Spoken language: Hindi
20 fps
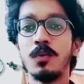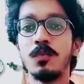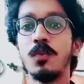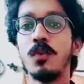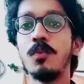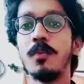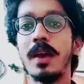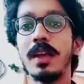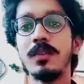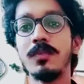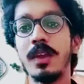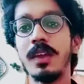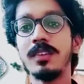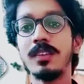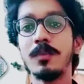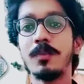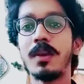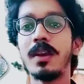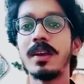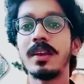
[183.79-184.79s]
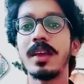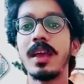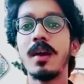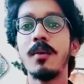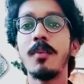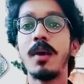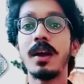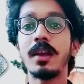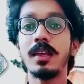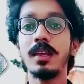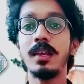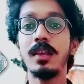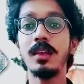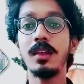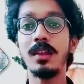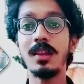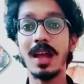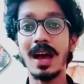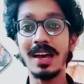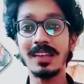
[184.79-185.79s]
वो मैच वहीं से पलट गया बाकी
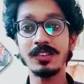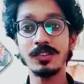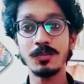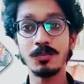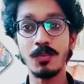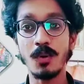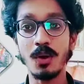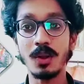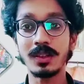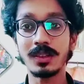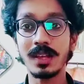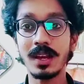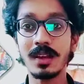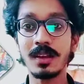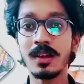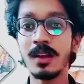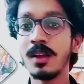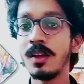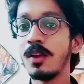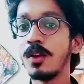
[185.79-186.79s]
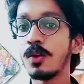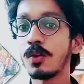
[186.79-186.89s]
लास्ट बॉल तक